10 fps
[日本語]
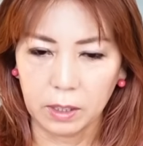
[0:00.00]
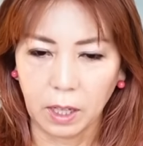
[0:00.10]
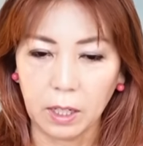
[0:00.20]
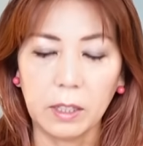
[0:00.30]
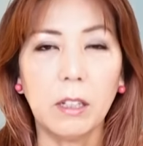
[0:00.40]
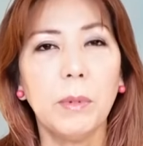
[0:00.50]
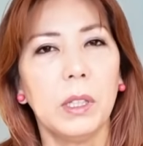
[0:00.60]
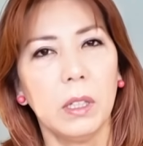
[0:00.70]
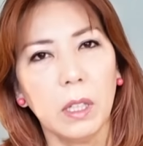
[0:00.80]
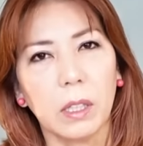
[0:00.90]
改め
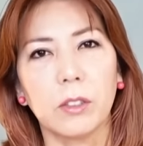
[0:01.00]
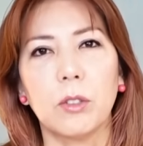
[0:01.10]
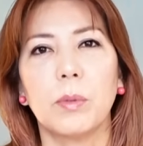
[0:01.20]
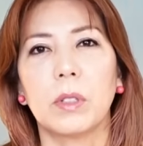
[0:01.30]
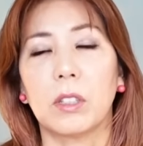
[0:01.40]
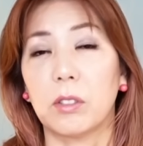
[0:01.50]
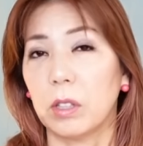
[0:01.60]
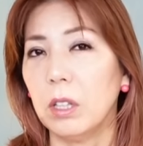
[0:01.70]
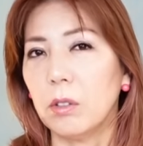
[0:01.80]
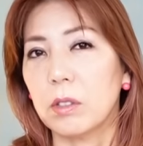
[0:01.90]
て自分が
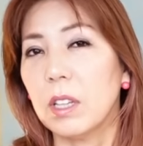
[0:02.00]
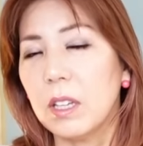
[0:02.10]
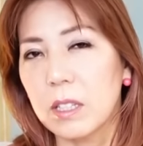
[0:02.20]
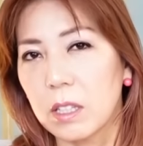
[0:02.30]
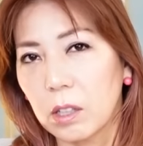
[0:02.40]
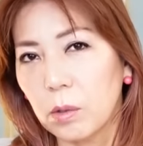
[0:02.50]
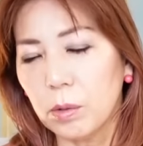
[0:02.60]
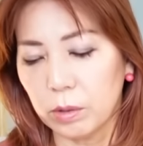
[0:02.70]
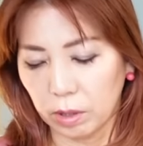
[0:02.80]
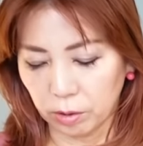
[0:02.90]
次のステージに行
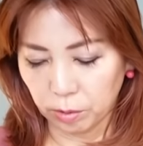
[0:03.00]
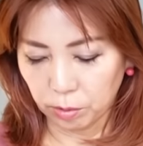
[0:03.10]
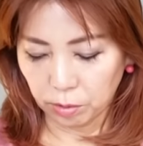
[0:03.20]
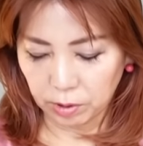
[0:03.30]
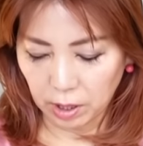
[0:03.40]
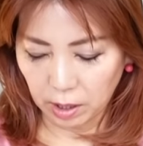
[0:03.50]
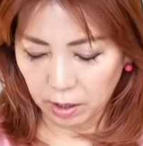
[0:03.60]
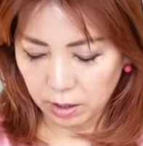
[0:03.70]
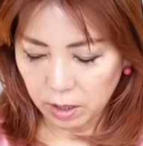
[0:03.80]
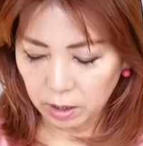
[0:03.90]
こうっていうところ
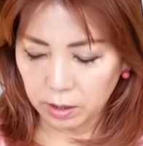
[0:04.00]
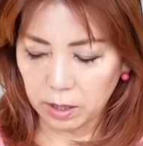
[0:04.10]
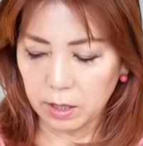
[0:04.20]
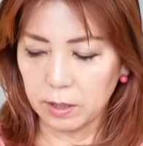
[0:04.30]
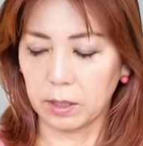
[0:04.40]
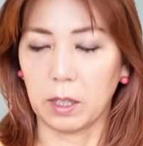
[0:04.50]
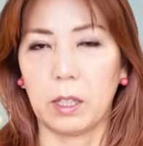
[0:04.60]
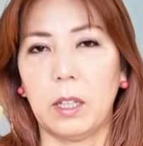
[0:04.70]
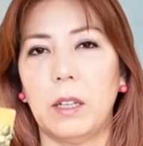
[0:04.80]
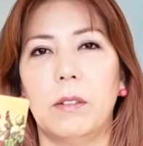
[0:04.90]
で何かチャンスが
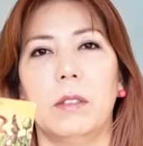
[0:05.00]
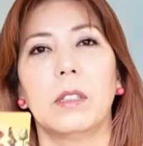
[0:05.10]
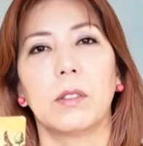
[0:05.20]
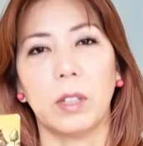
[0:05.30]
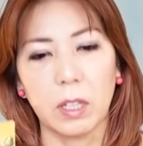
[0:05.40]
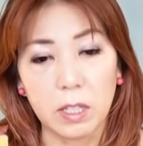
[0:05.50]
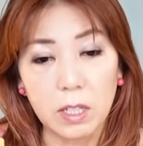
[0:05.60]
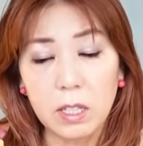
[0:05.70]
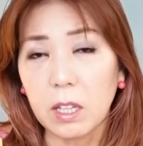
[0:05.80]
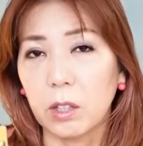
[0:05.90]
来ているんですよね
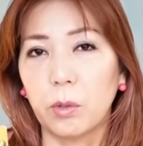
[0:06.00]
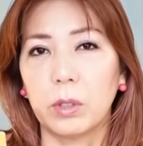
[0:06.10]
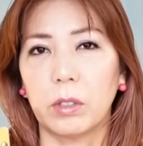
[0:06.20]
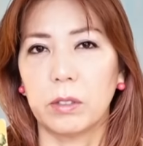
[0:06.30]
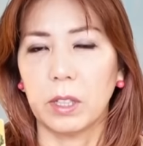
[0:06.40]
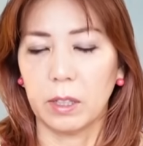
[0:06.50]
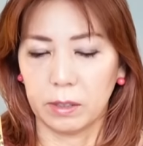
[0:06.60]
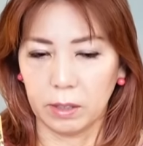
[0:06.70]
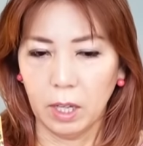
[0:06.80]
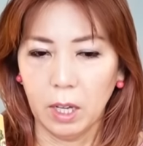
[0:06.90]
人生においての
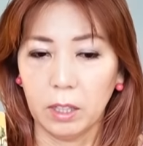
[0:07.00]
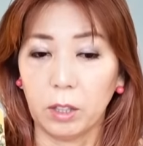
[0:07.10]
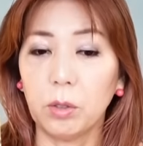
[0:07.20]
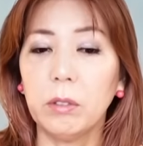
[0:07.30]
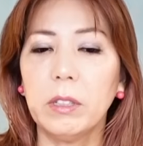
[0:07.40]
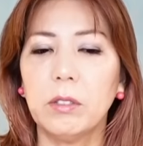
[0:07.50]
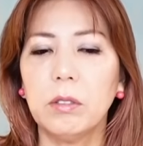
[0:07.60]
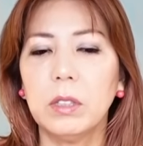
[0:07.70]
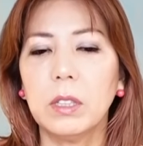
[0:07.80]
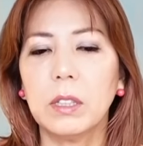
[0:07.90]
チャンスでこれは
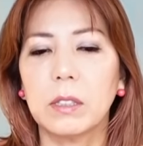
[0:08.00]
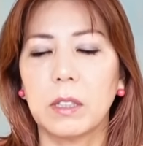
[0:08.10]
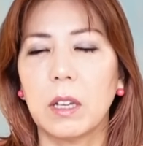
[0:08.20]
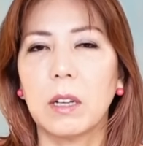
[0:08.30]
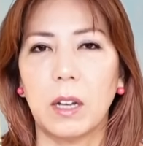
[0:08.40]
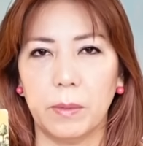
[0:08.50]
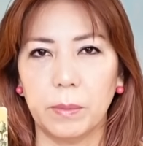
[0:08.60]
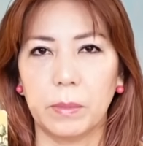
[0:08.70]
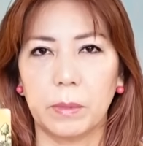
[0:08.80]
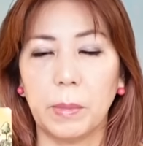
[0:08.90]
11月前半
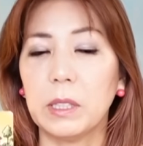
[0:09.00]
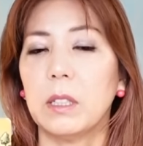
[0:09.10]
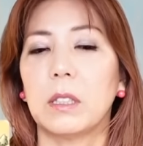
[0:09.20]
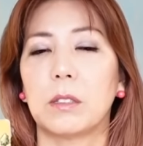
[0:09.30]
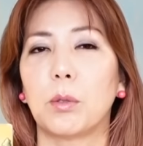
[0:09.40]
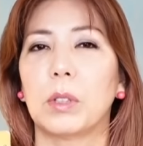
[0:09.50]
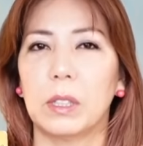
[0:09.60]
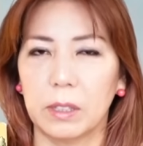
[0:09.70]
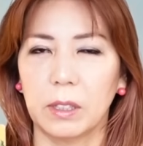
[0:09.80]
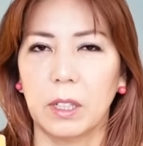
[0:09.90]
まさにそうで
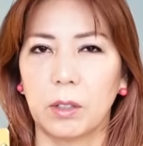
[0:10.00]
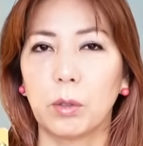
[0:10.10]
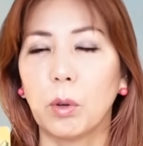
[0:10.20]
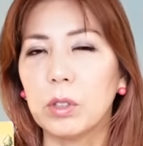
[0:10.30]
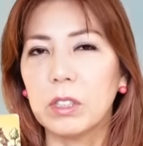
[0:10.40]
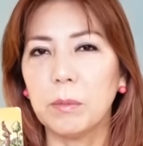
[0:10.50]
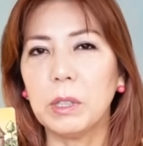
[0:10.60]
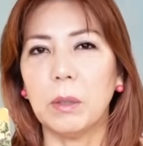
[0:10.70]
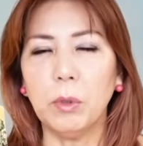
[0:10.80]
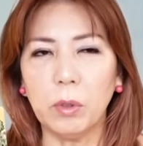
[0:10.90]
すこの星で見
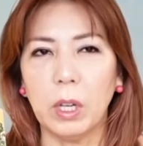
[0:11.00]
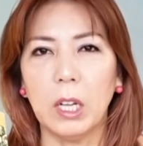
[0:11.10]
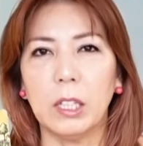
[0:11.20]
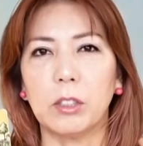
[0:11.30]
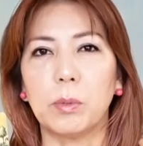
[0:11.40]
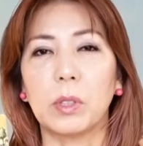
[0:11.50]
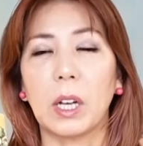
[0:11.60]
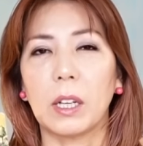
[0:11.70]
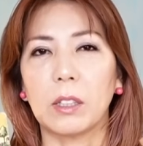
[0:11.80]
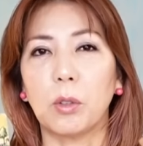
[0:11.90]
ても自分
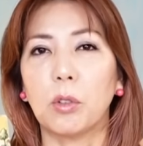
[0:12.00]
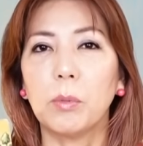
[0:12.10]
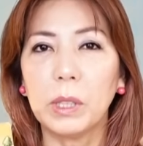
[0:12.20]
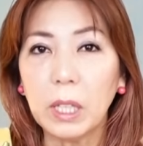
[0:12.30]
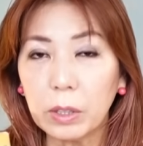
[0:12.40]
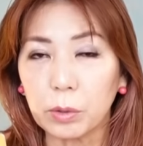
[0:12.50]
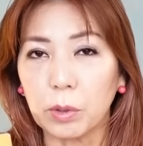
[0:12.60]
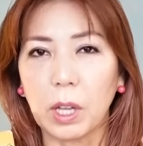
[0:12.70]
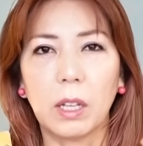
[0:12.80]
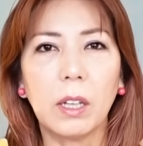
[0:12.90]
が喜びたいこ
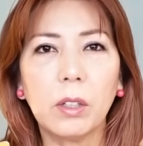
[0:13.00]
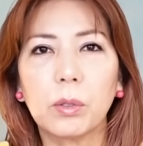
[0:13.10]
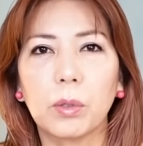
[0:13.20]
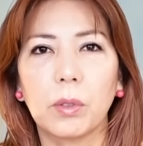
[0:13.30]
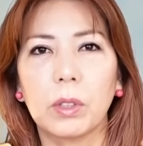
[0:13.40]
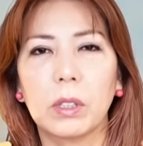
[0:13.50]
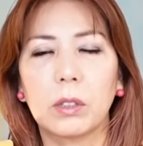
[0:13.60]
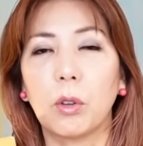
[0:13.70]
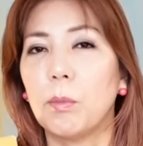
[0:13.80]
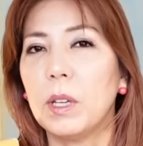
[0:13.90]
とやりたいこと
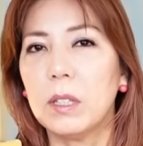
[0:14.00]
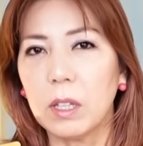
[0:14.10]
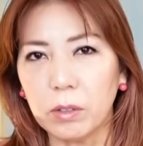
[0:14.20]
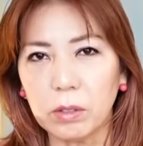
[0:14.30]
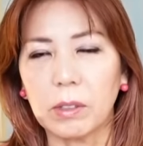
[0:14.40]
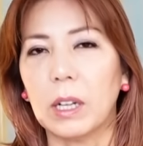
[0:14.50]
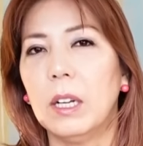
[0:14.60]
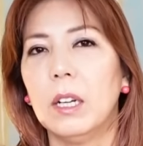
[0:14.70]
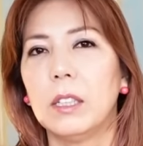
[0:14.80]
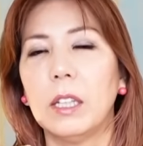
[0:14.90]
表明してよとか
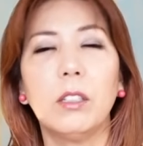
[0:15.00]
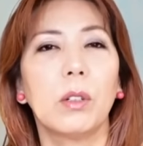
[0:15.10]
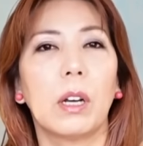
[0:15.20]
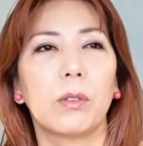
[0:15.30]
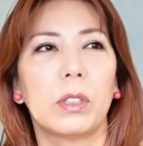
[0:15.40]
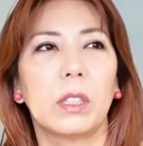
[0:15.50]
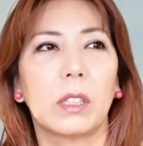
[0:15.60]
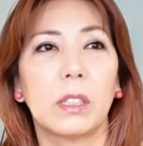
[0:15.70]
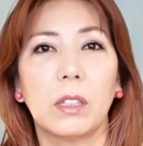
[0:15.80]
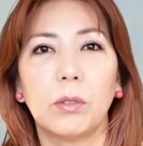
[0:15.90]
何が欲しい
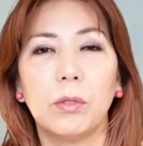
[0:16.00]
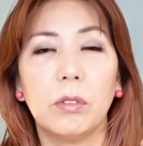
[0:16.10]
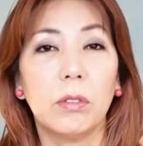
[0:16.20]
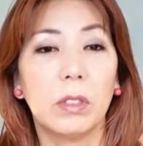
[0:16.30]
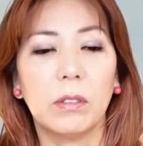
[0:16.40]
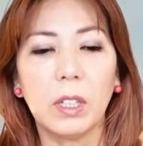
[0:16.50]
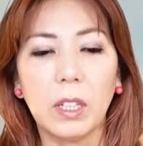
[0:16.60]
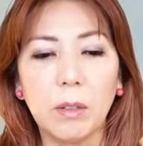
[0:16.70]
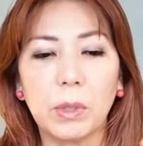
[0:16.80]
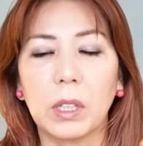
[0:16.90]
かちゃんと宇宙に言って
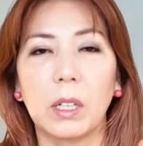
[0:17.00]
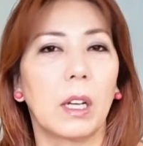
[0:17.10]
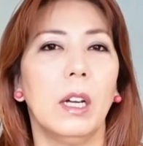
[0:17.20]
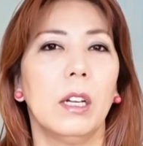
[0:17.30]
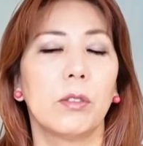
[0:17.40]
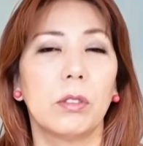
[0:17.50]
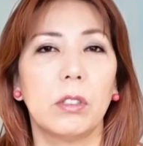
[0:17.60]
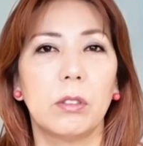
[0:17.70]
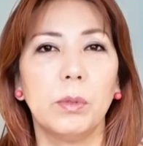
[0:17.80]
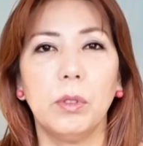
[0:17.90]
ねみたいなそして
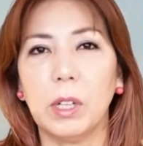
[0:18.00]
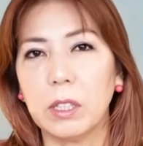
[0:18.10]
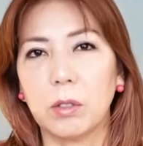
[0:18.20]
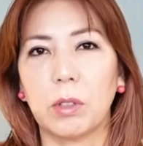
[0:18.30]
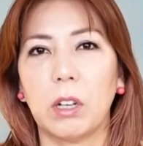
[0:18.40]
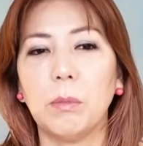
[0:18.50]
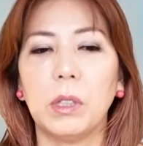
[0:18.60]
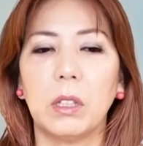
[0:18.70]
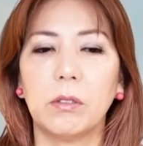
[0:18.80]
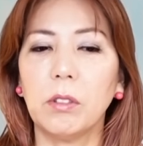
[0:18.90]
自分の価値を高め
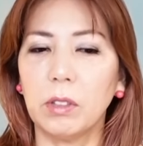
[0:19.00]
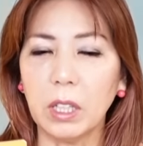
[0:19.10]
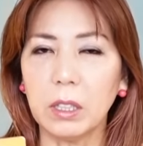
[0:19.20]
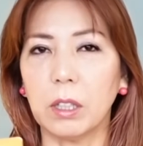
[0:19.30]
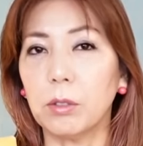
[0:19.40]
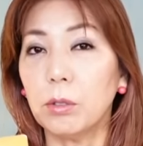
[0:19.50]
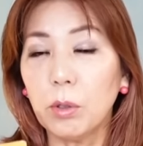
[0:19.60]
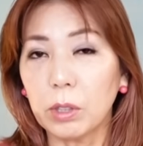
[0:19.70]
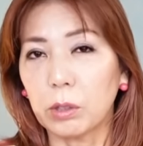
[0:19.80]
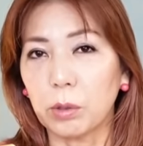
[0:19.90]
ていくよねっていうよ
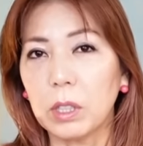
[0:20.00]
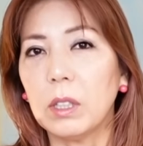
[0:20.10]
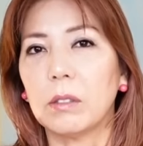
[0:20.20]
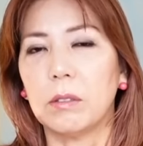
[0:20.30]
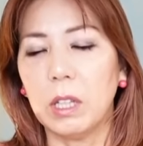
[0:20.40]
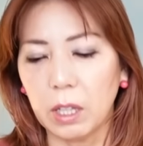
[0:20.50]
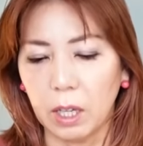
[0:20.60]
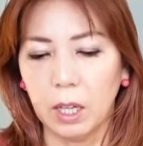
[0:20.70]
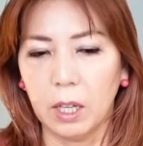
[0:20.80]
うな時なので